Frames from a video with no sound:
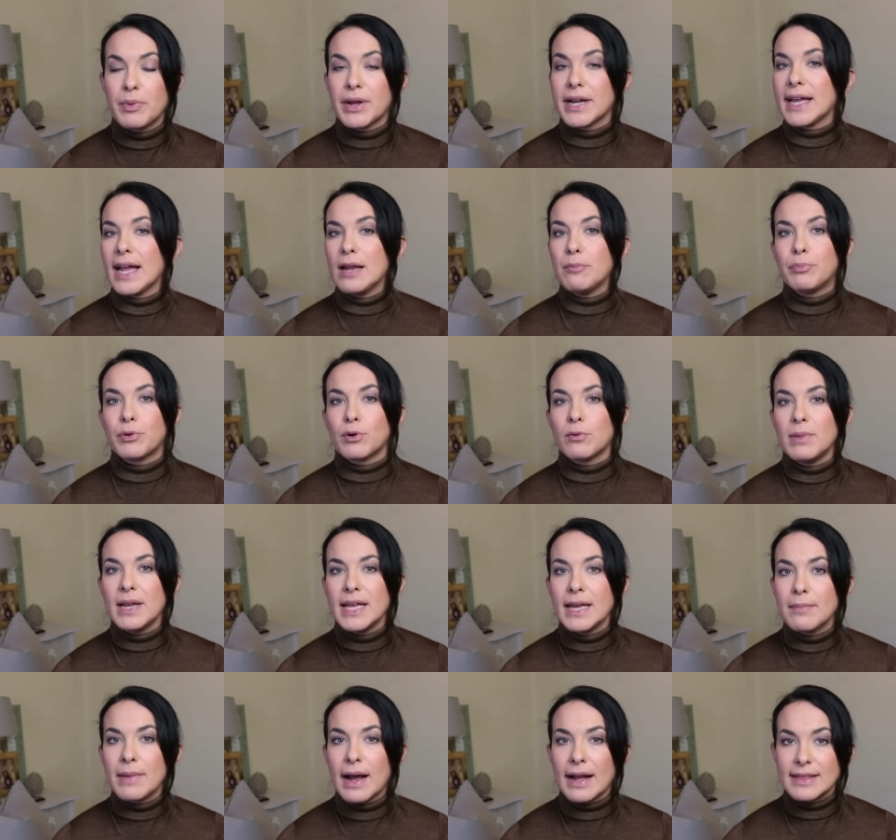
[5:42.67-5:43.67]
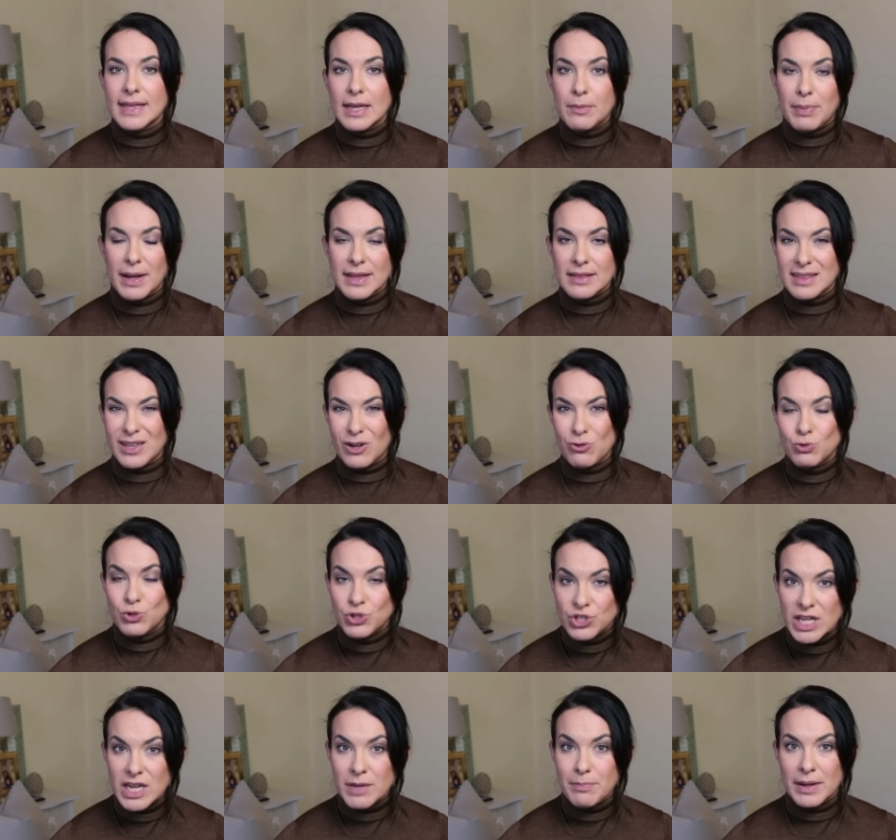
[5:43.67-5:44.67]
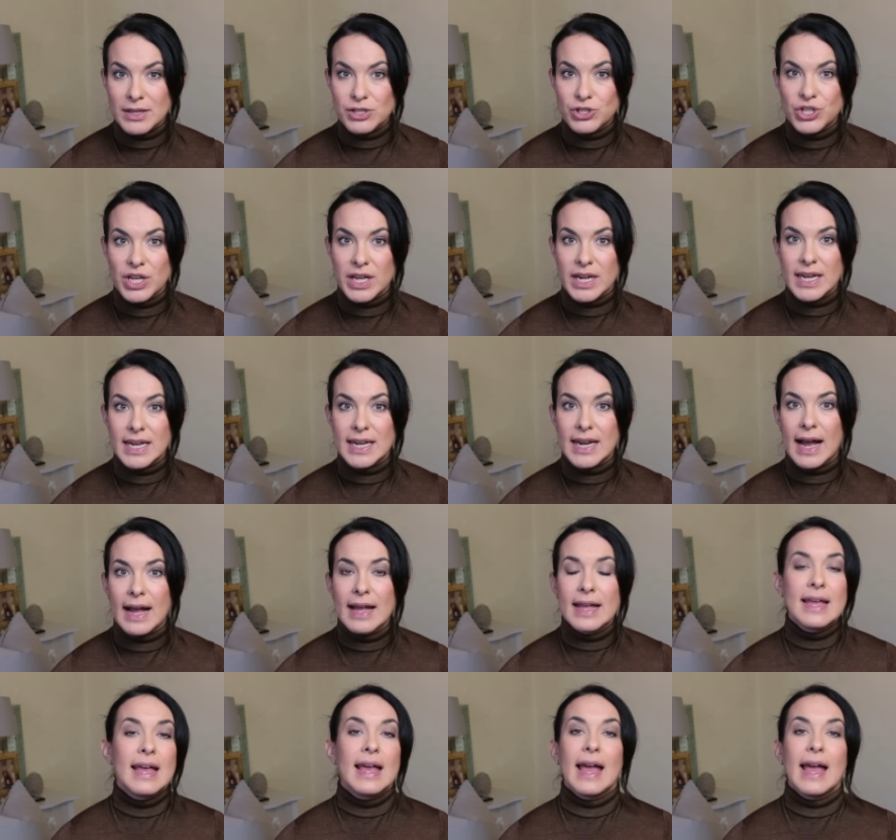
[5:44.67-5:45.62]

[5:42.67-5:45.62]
perché il problema dei pantaloncini pancerina